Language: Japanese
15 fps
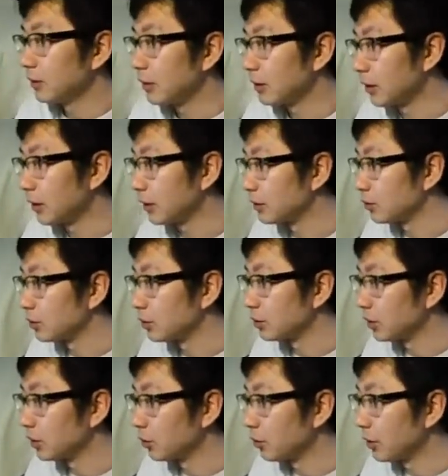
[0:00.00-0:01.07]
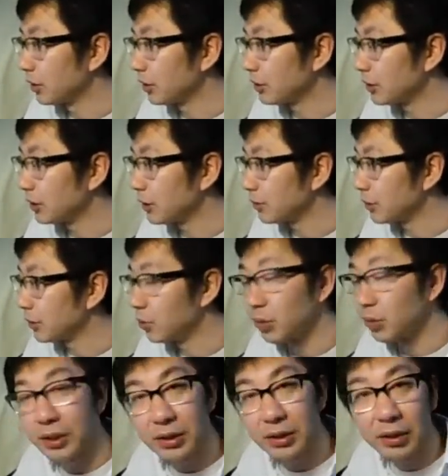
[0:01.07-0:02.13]
ね、大変そうですけど、まあ何せやっぱり4
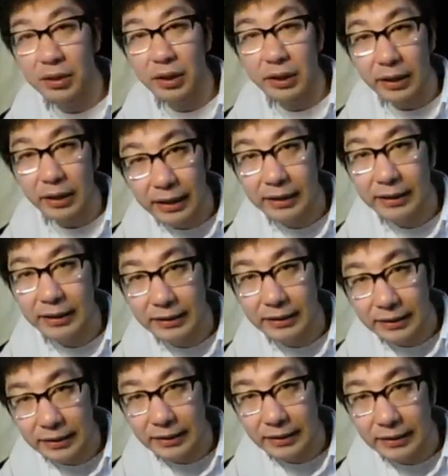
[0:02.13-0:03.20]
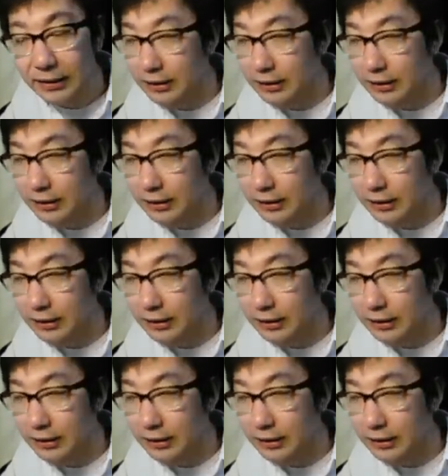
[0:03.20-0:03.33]
人いるからね。うん。